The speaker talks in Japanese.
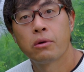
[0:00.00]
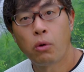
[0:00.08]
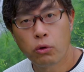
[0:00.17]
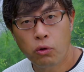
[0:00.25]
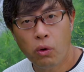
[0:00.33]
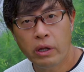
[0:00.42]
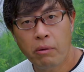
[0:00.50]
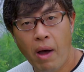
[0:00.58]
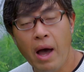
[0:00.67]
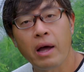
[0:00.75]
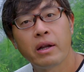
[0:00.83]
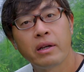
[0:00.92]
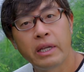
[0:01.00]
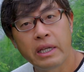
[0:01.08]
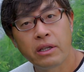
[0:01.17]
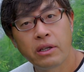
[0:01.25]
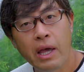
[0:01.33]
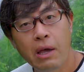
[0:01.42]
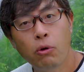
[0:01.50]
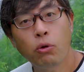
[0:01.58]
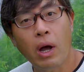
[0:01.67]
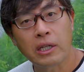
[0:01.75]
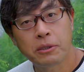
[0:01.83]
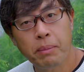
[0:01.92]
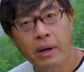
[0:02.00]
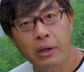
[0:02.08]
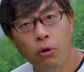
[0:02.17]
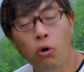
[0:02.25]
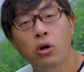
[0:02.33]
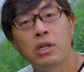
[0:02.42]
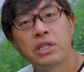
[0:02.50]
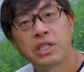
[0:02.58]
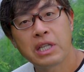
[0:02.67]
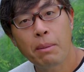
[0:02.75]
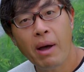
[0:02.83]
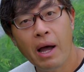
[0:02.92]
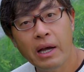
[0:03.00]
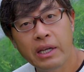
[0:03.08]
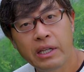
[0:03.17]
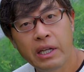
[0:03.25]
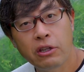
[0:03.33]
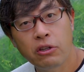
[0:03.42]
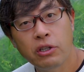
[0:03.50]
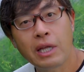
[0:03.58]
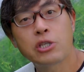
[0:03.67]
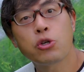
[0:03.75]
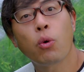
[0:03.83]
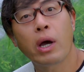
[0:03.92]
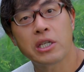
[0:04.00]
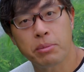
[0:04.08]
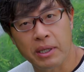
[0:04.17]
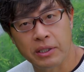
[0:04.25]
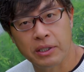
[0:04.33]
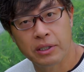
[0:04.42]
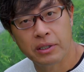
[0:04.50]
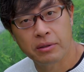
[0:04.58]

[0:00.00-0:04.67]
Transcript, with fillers: この動画では立系後のアスパラの下葉かきについて紹介します